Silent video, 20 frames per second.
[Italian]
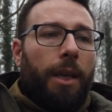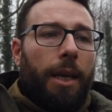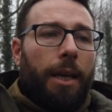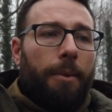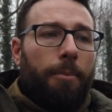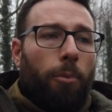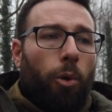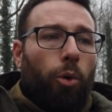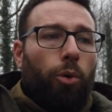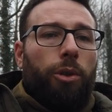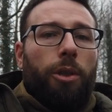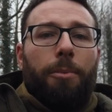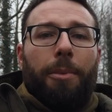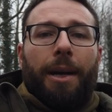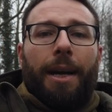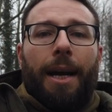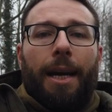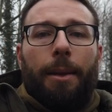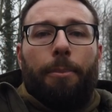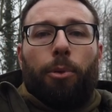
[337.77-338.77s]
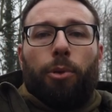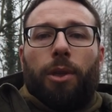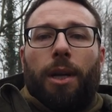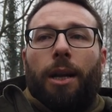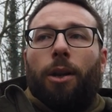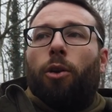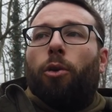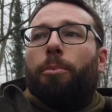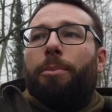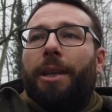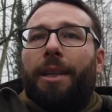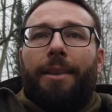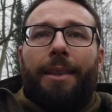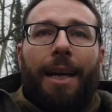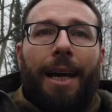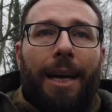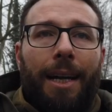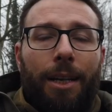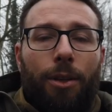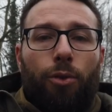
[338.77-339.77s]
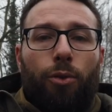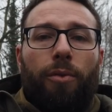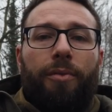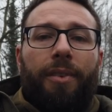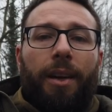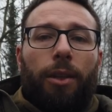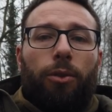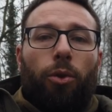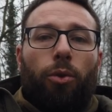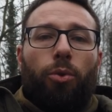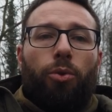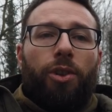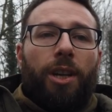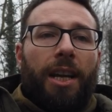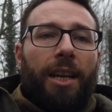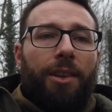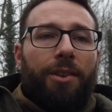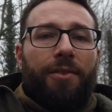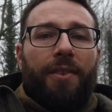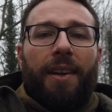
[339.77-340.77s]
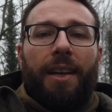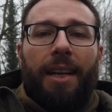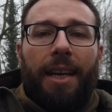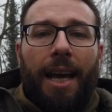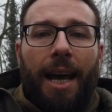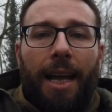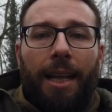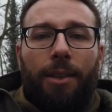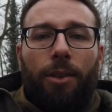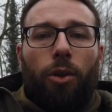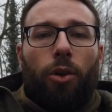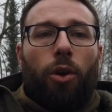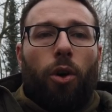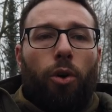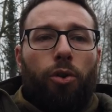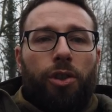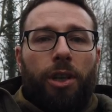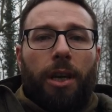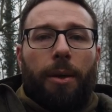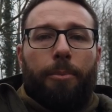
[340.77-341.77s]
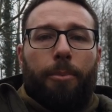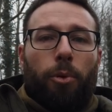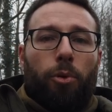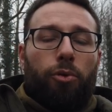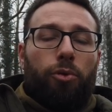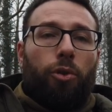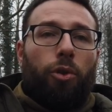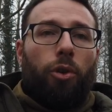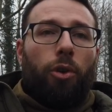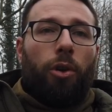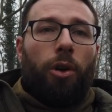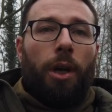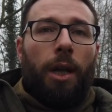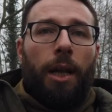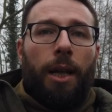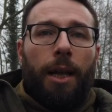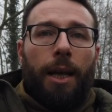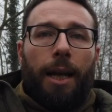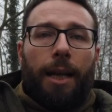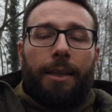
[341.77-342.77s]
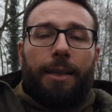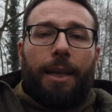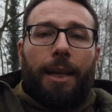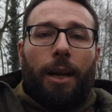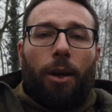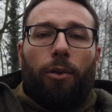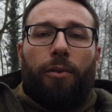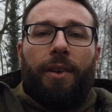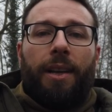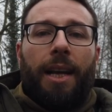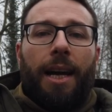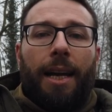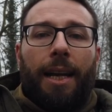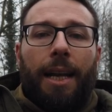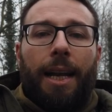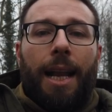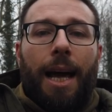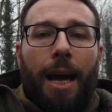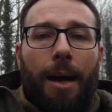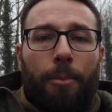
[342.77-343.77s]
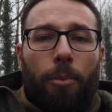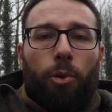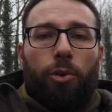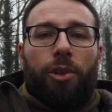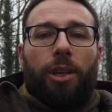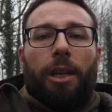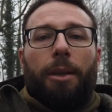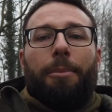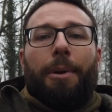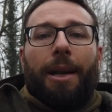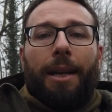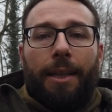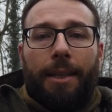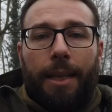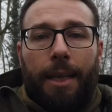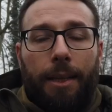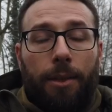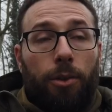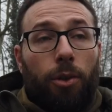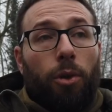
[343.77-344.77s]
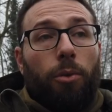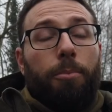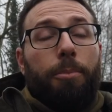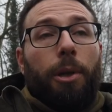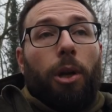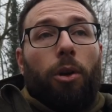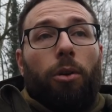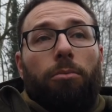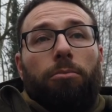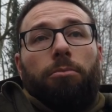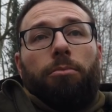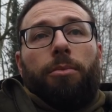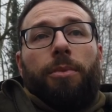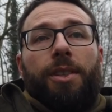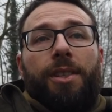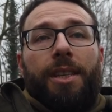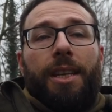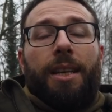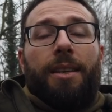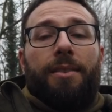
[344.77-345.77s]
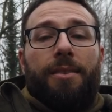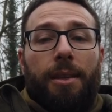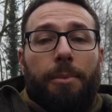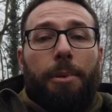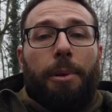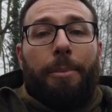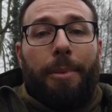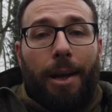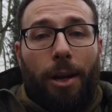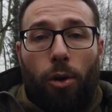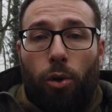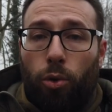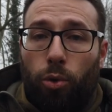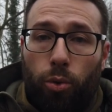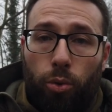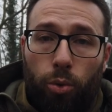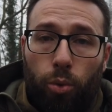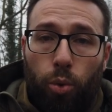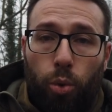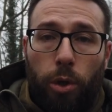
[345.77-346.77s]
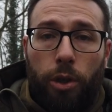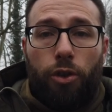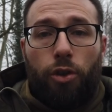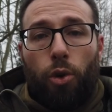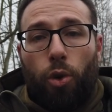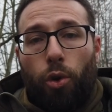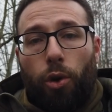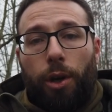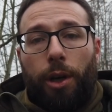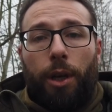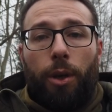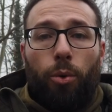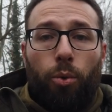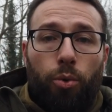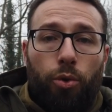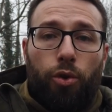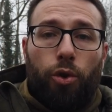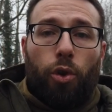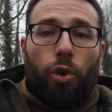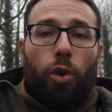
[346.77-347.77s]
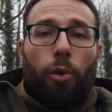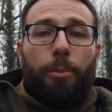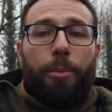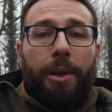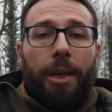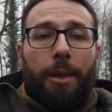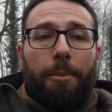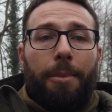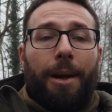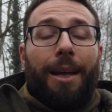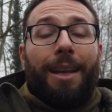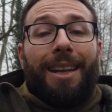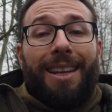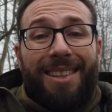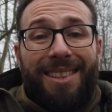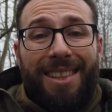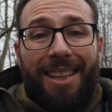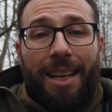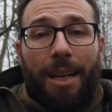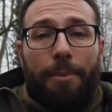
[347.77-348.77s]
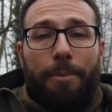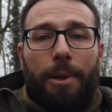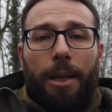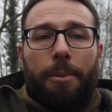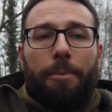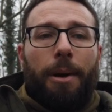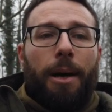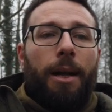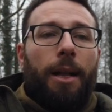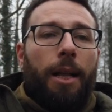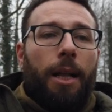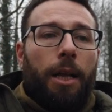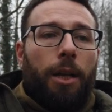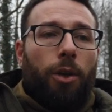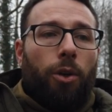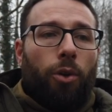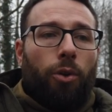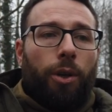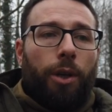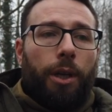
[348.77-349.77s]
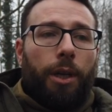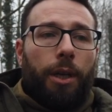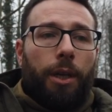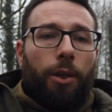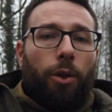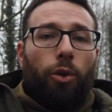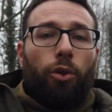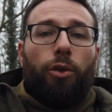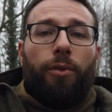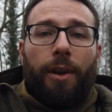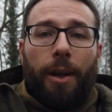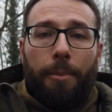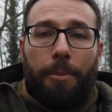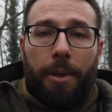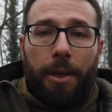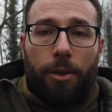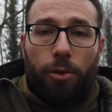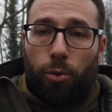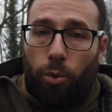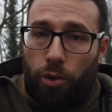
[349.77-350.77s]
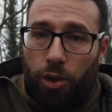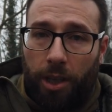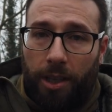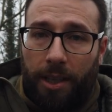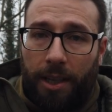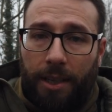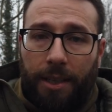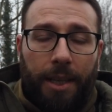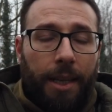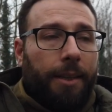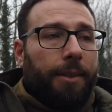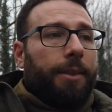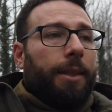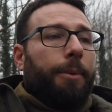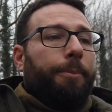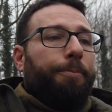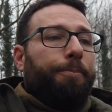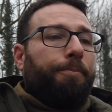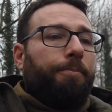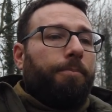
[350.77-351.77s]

eh, molti magari potranno obiettare sul fatto di usare sfarinati o cose che possono andare a rovinare l'amo se rimane dentro, però se si preparano due giorni, un giorno prima, la sera prima, non, eh, non dovrebbe succedere niente.